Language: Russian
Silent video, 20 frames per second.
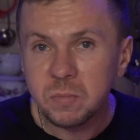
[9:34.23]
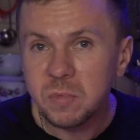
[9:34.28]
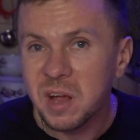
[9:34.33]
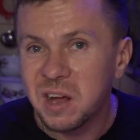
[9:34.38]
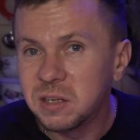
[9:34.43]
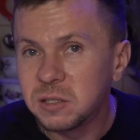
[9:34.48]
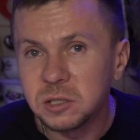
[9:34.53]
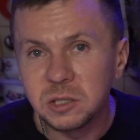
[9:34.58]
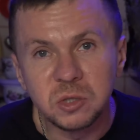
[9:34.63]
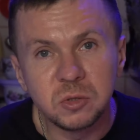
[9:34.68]

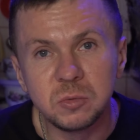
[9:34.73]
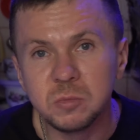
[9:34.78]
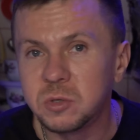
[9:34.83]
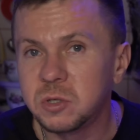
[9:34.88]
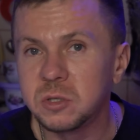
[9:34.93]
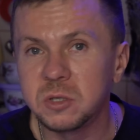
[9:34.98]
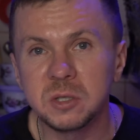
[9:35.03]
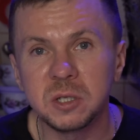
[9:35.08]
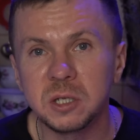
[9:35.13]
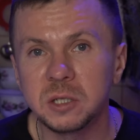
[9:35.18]
этот
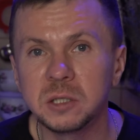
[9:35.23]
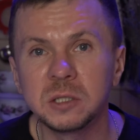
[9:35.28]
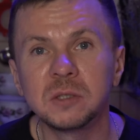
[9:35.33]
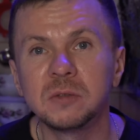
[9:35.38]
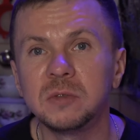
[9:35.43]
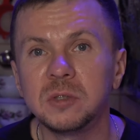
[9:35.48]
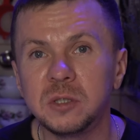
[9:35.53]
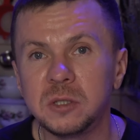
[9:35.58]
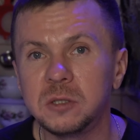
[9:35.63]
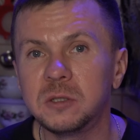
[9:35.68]
номер не надо
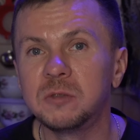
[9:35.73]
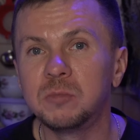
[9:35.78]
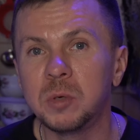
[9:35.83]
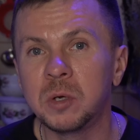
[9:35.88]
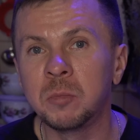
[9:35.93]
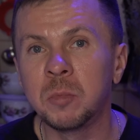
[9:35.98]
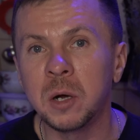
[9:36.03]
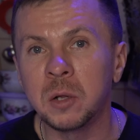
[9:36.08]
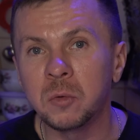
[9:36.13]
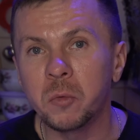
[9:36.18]
светить
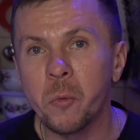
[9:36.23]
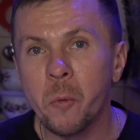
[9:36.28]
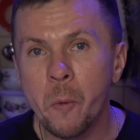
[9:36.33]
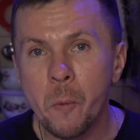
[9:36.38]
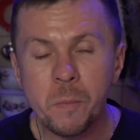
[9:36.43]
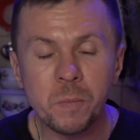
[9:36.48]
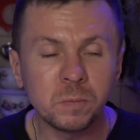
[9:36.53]
Сбербанку.